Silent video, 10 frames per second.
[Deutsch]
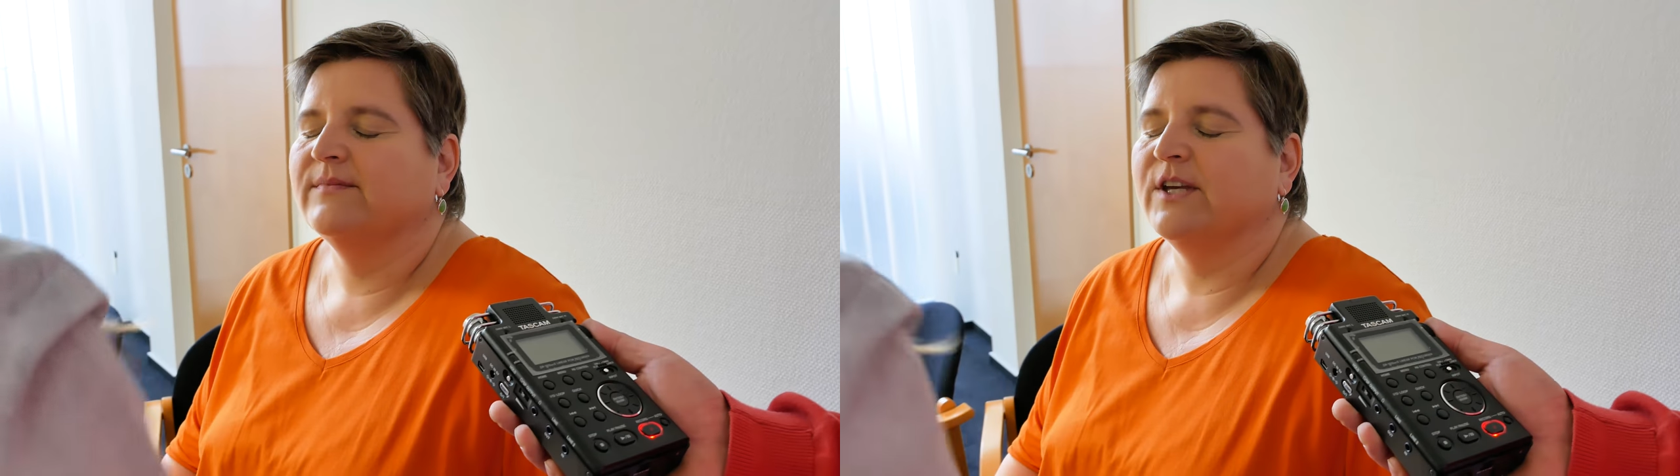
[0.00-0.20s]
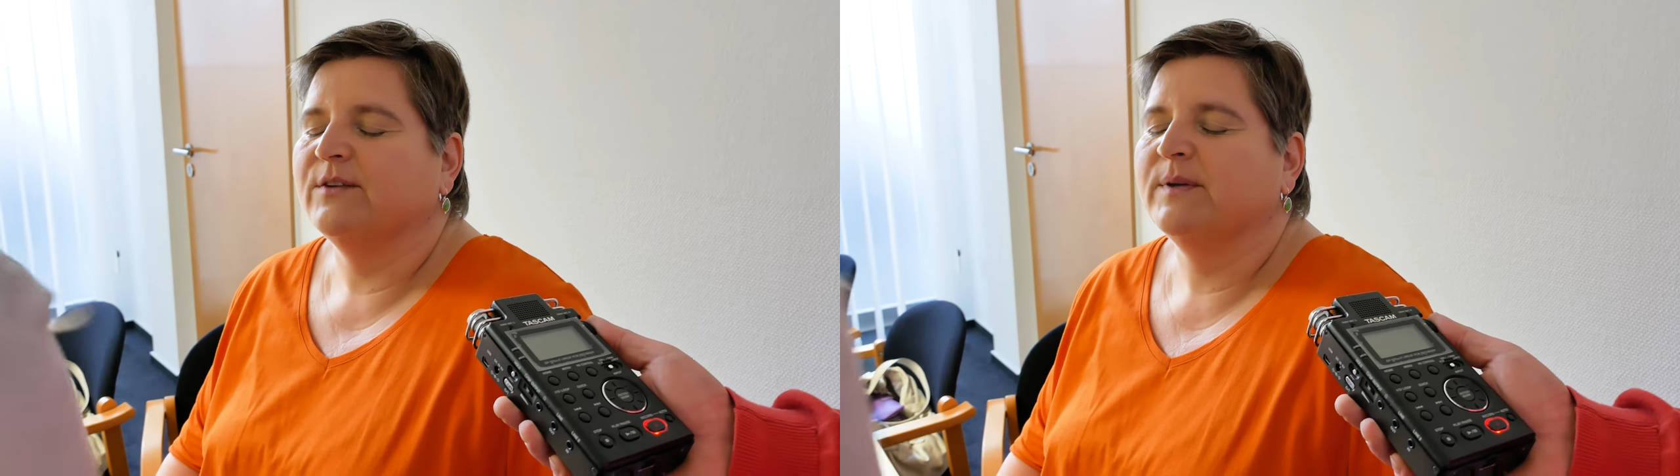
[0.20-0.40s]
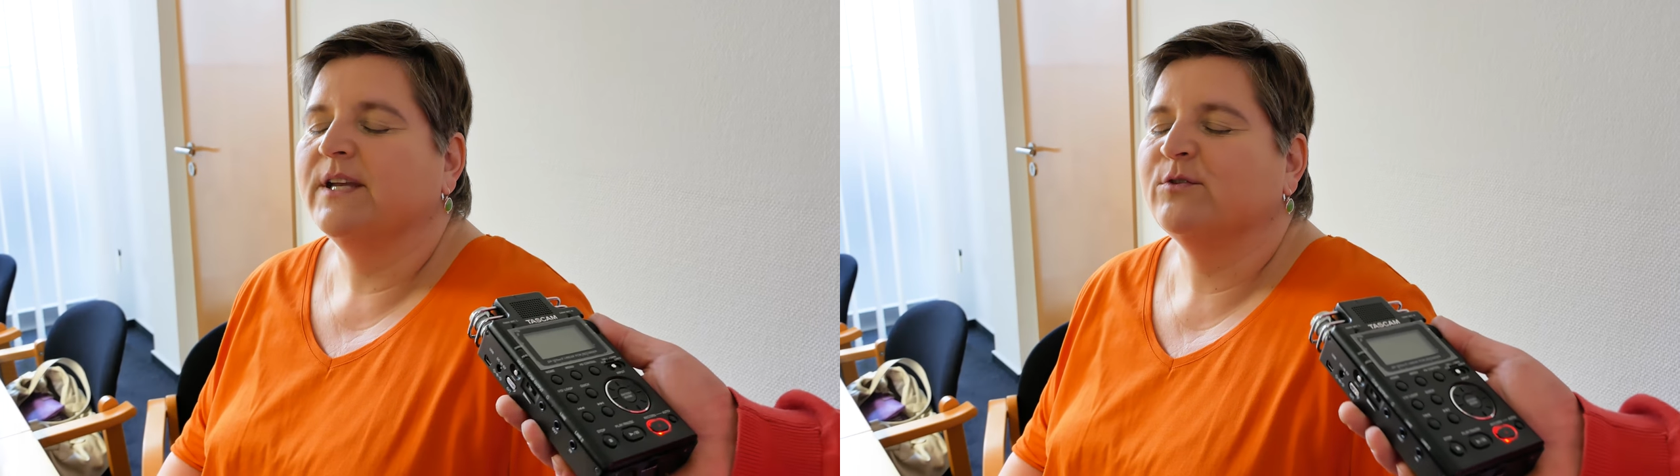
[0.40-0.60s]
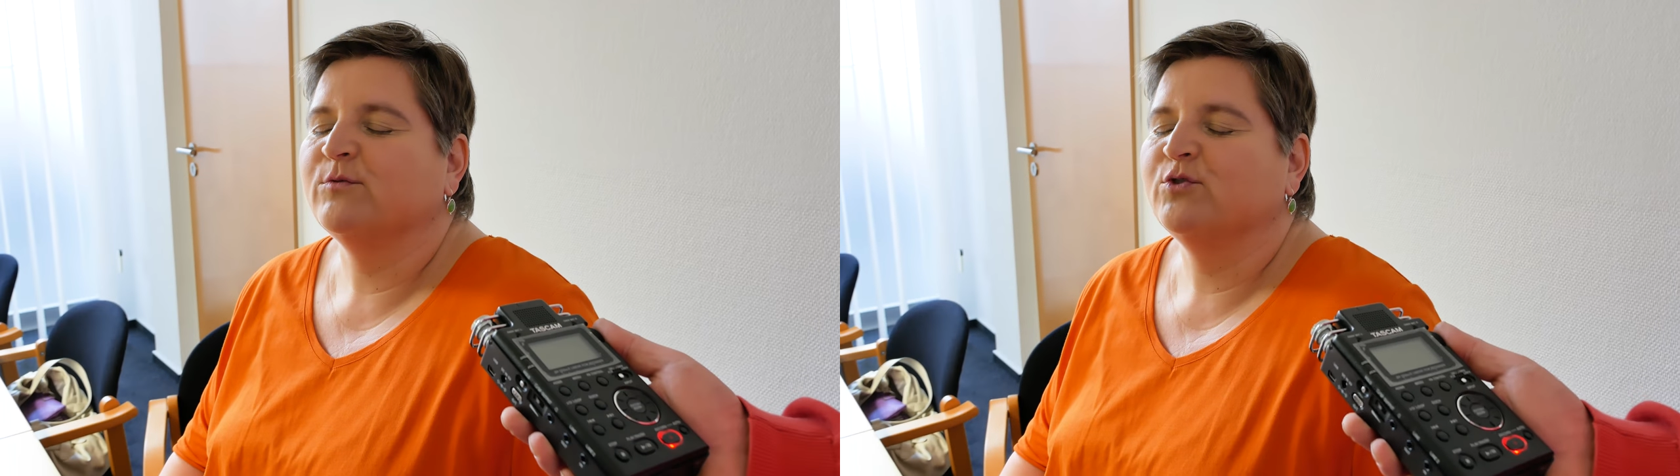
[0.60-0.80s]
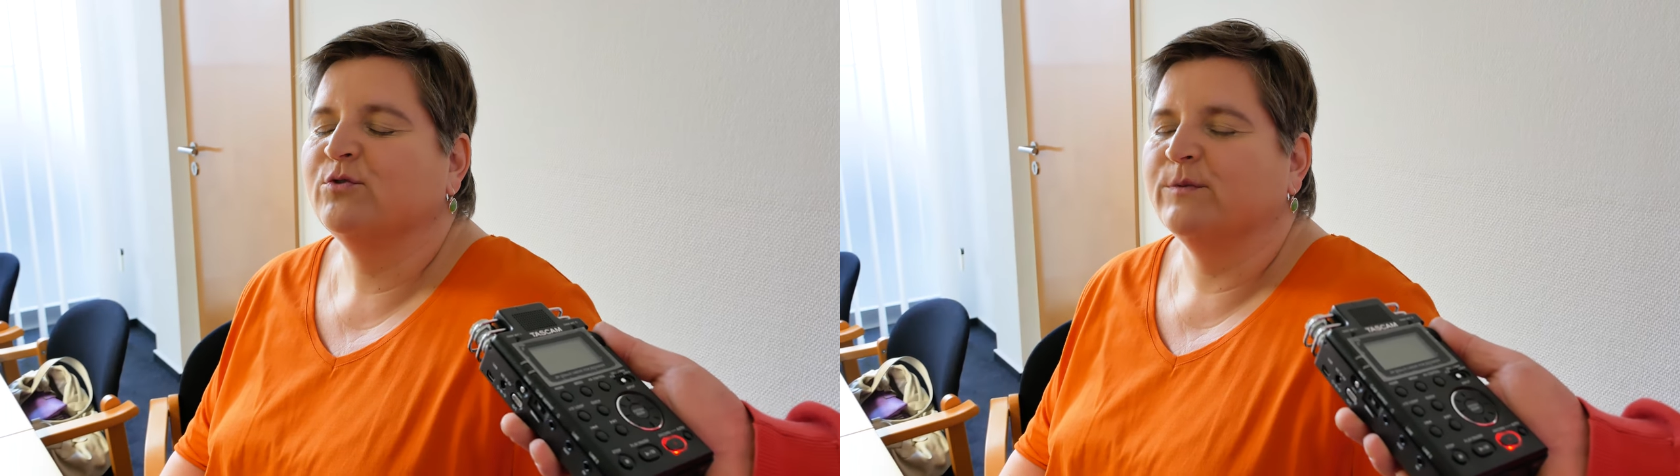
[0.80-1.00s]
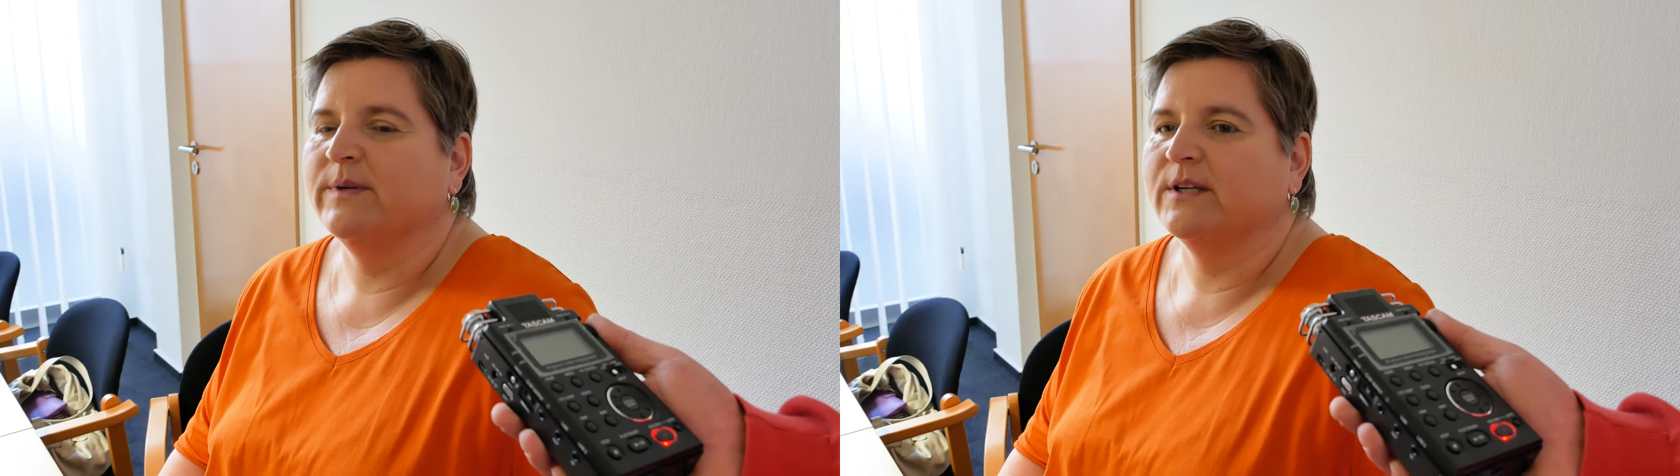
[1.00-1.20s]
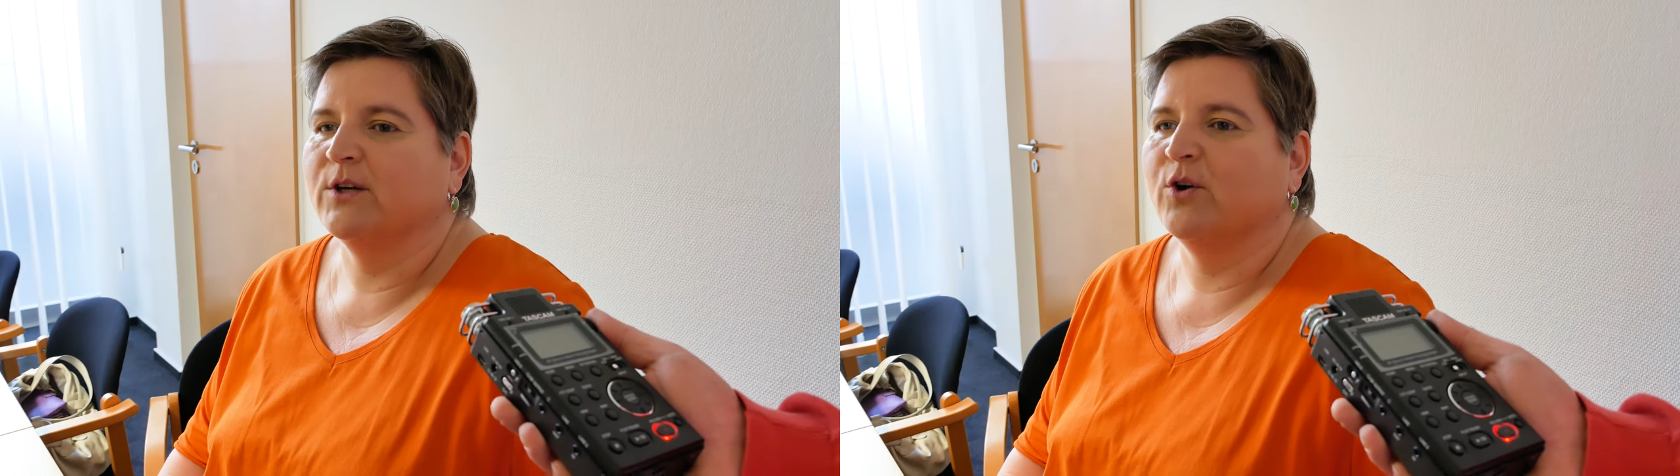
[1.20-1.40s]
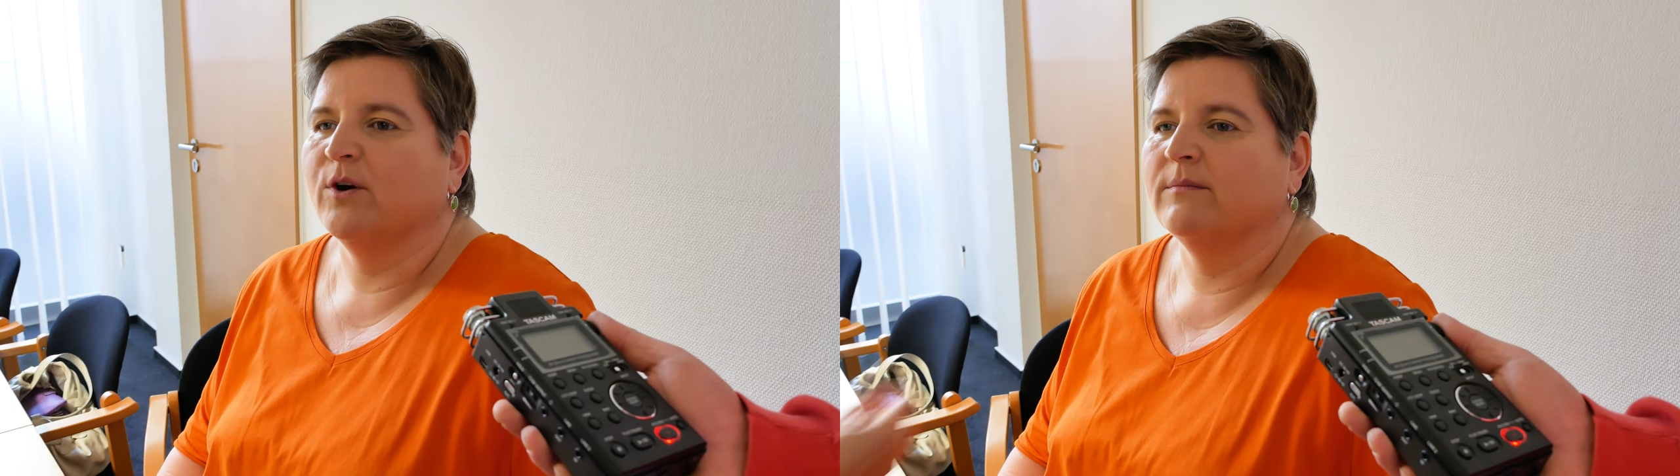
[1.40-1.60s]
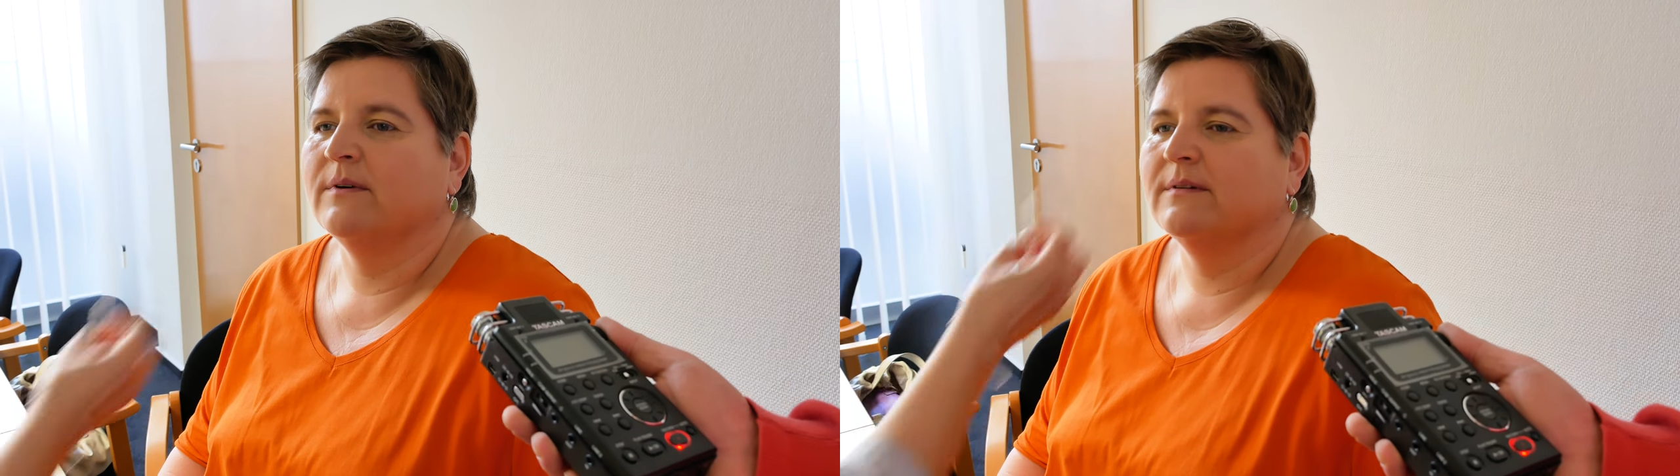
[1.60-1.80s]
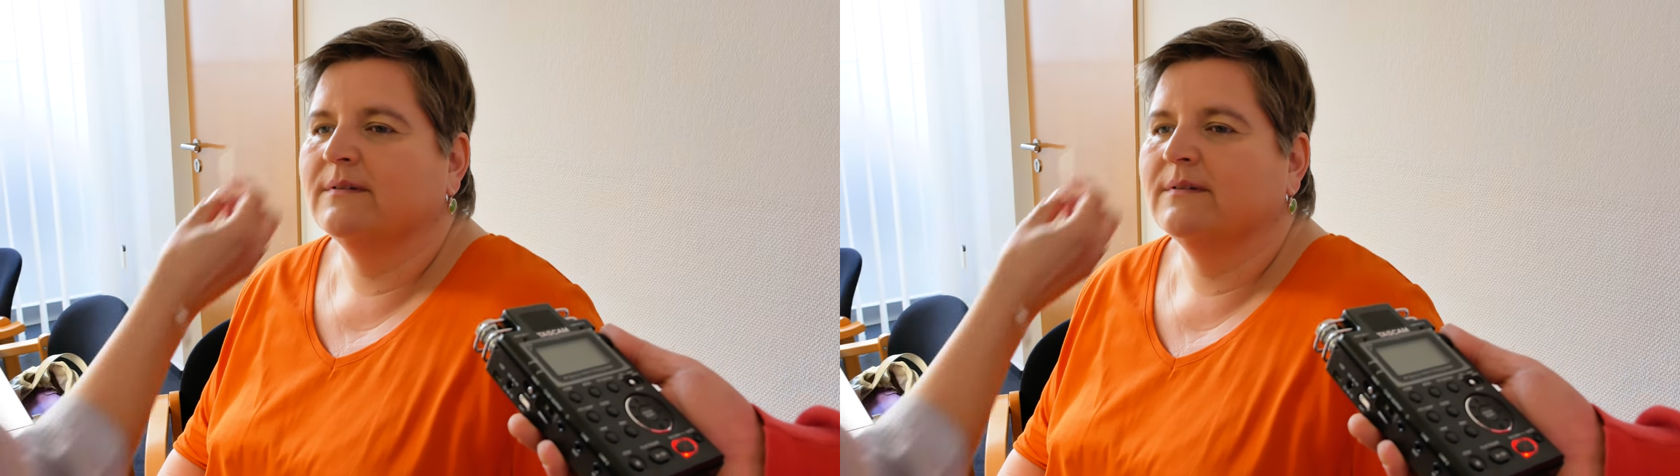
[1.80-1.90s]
Nee, ich bin hier zum Studium hingekommen,